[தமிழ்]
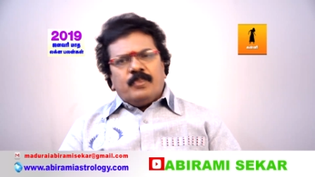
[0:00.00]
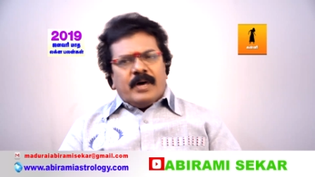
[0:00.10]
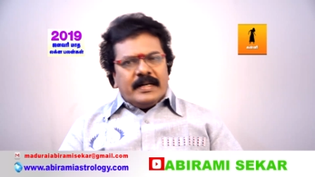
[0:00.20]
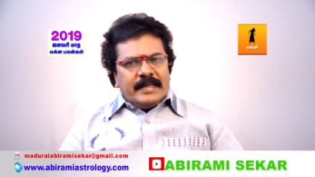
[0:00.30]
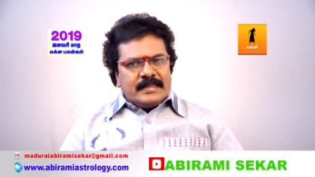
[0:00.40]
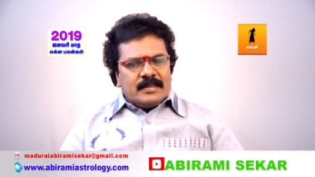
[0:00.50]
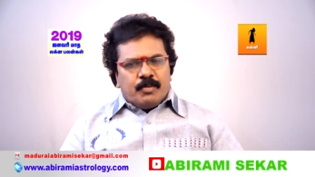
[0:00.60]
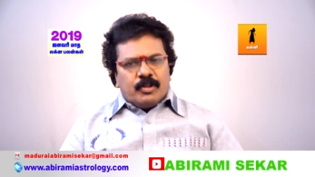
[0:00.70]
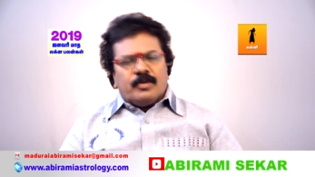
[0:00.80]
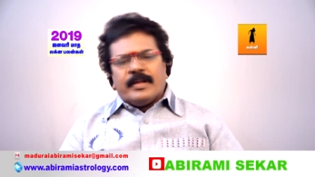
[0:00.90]
பாலிடிக்ஸை
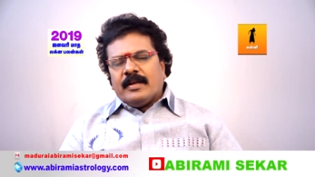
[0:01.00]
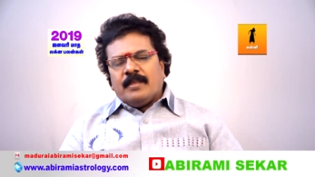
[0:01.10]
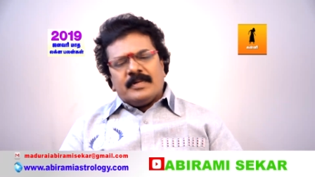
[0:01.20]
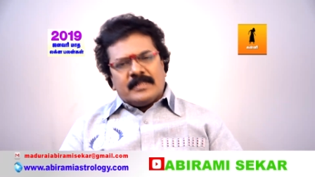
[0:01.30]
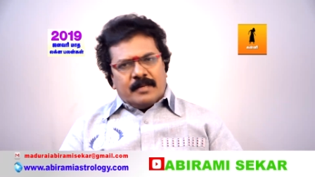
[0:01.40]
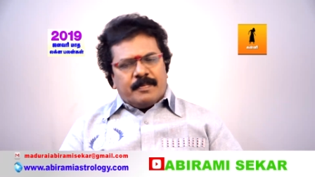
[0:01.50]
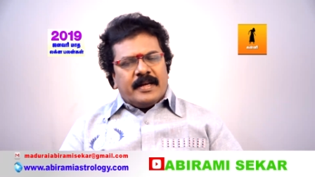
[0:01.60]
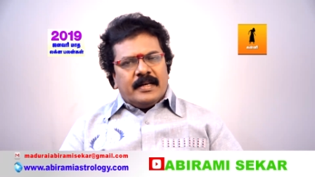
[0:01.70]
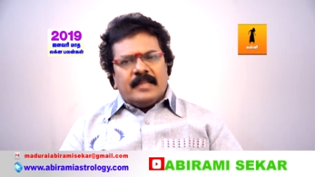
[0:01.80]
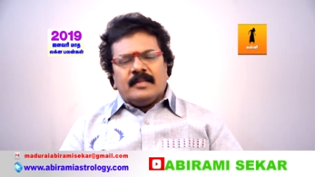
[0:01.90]
பொறுத்த வரைக்கும் ரொம்ப
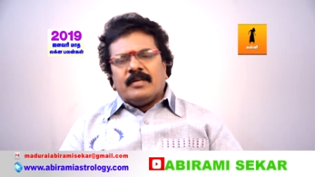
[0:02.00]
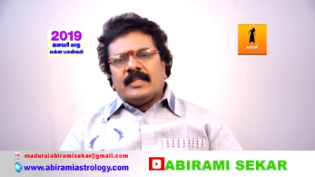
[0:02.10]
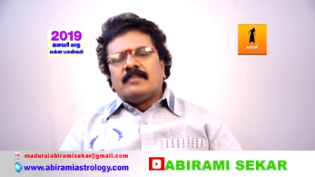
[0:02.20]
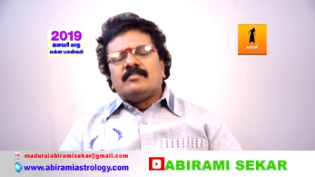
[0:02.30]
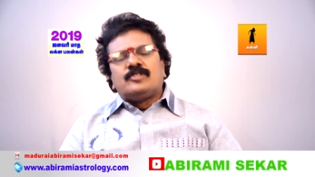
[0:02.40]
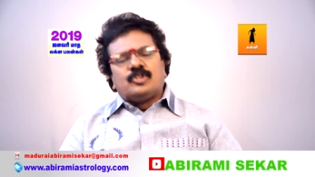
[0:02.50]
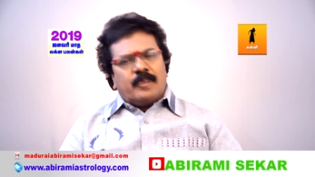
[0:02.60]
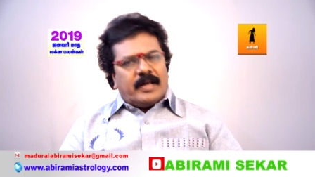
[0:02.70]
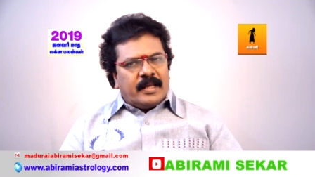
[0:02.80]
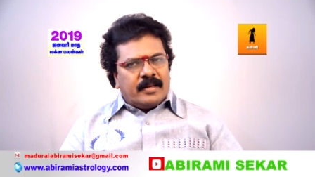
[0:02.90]
சிறப்பாக இல்லை இந்த மாதம்
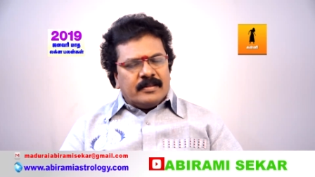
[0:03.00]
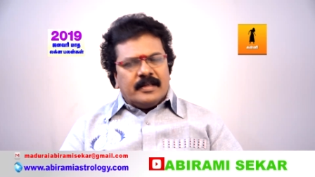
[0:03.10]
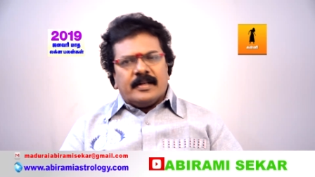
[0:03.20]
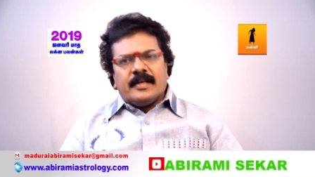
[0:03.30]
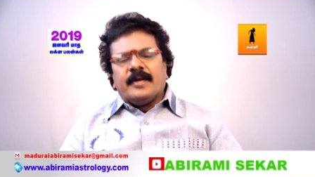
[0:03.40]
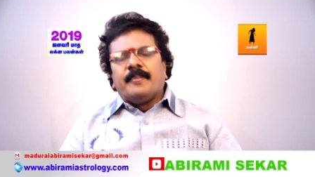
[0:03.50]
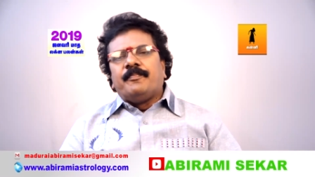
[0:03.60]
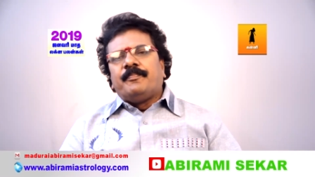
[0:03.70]
சுமாராக இருந்துகிட்ருக்கு